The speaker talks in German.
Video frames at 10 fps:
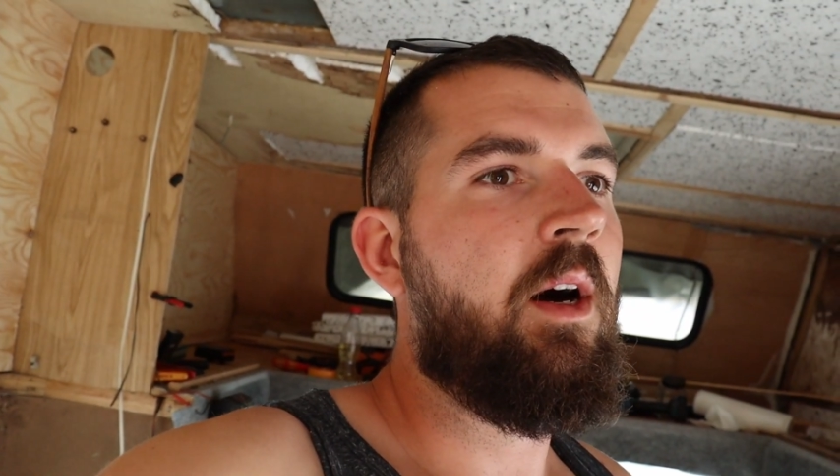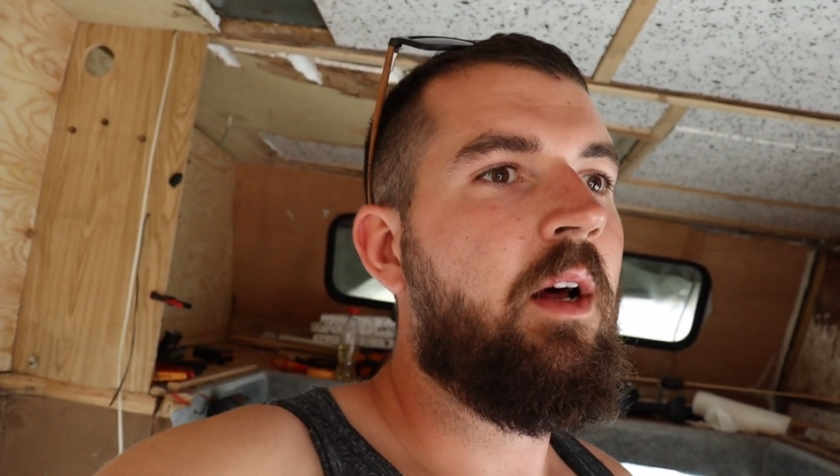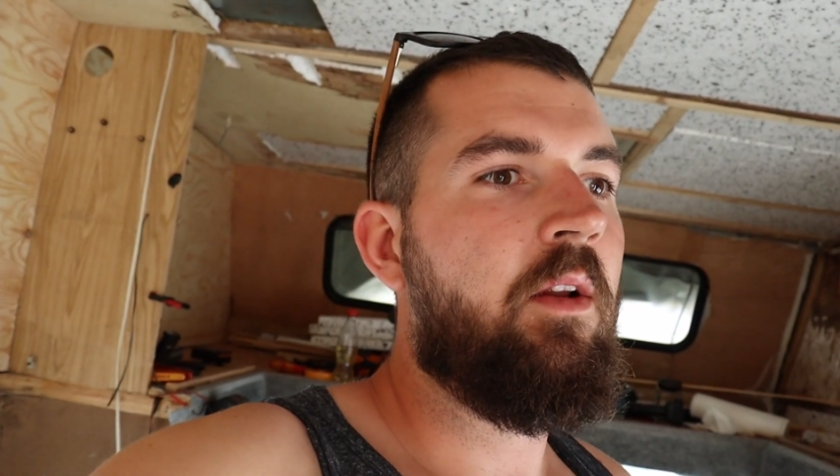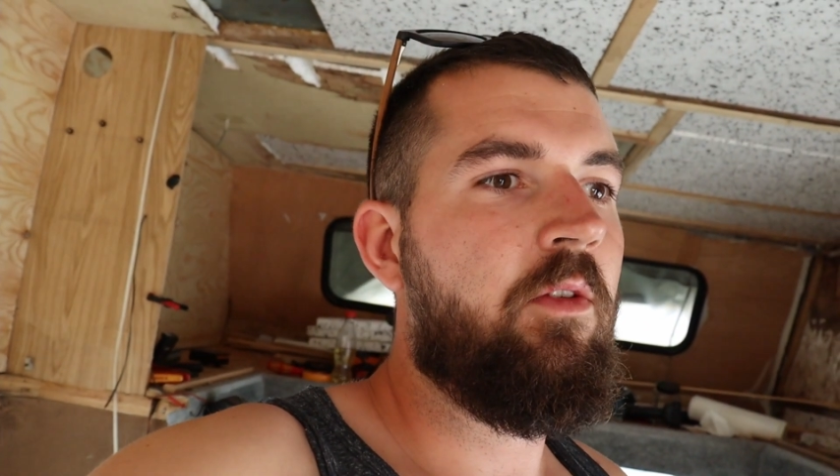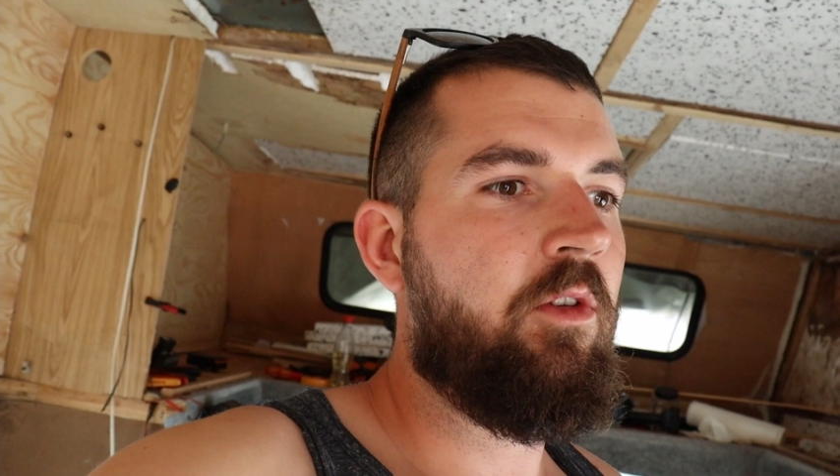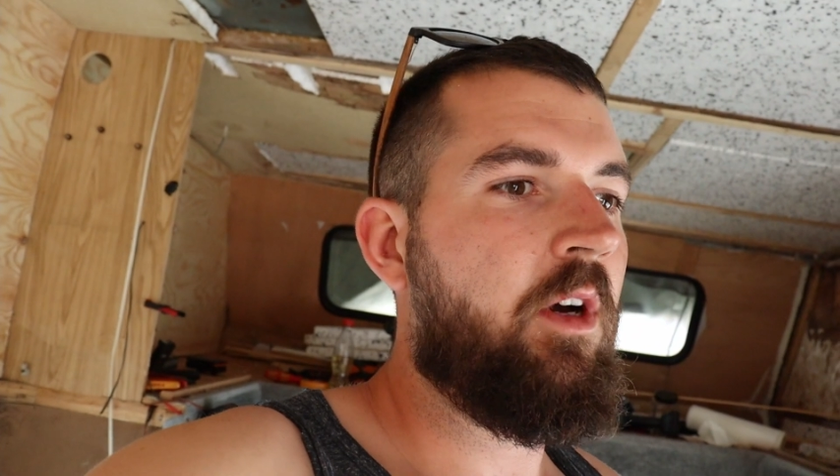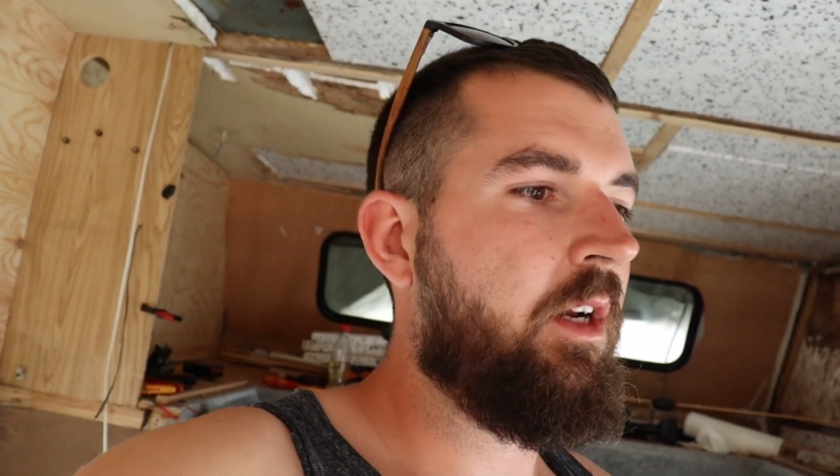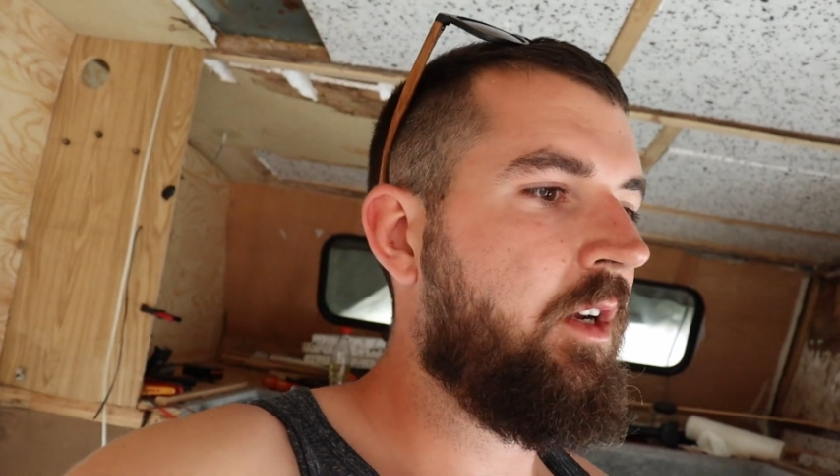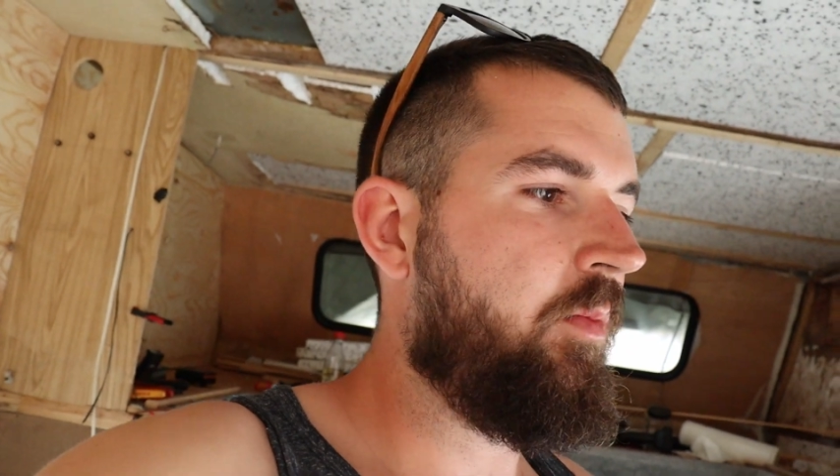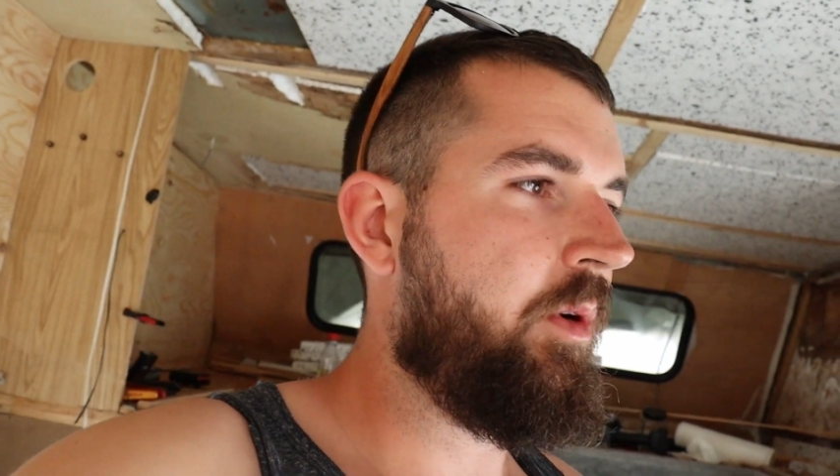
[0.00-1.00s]
alles
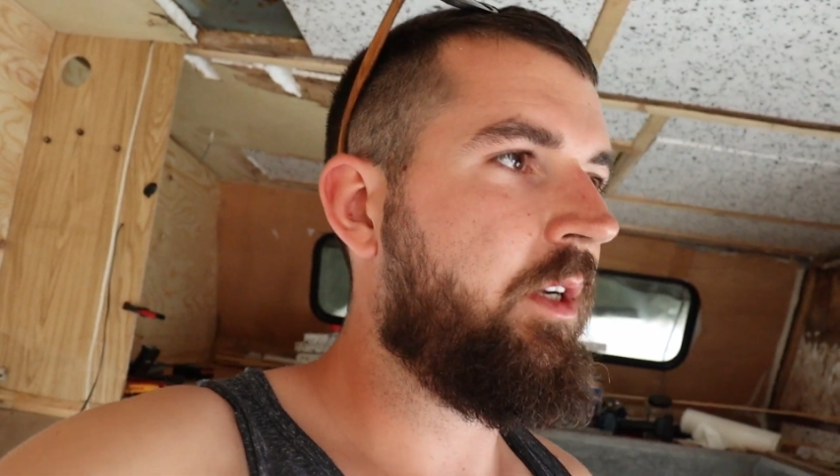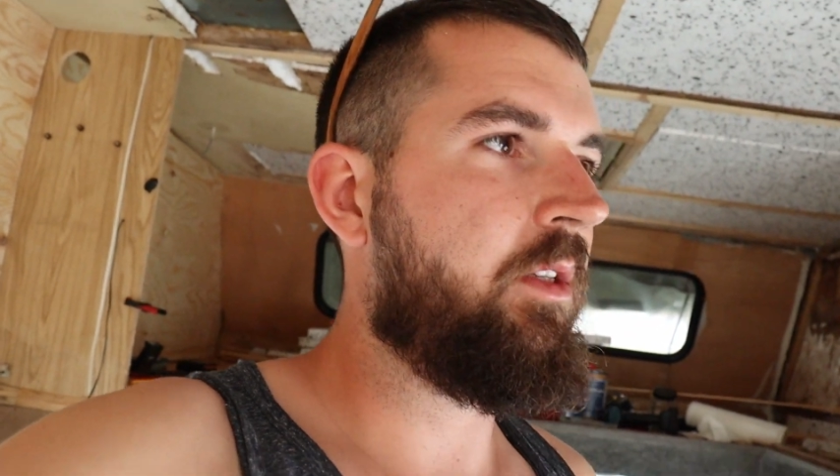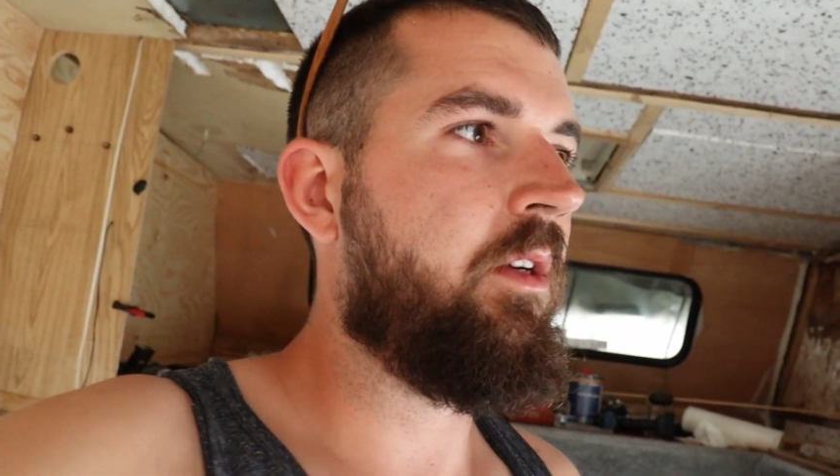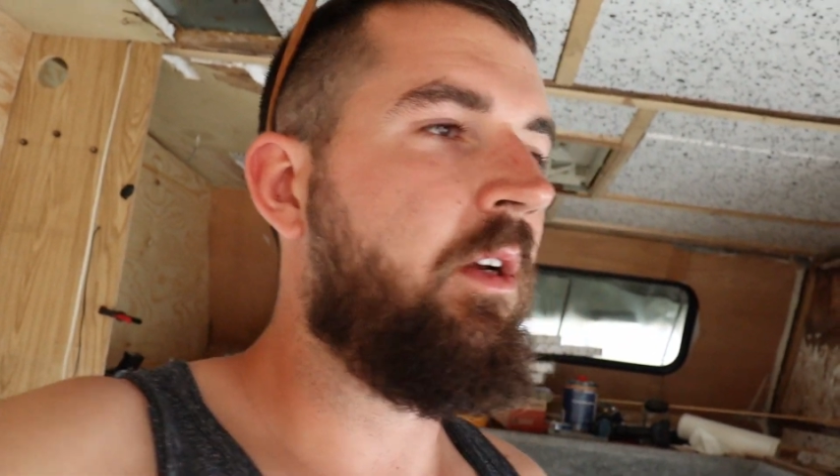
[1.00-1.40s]
angepasst.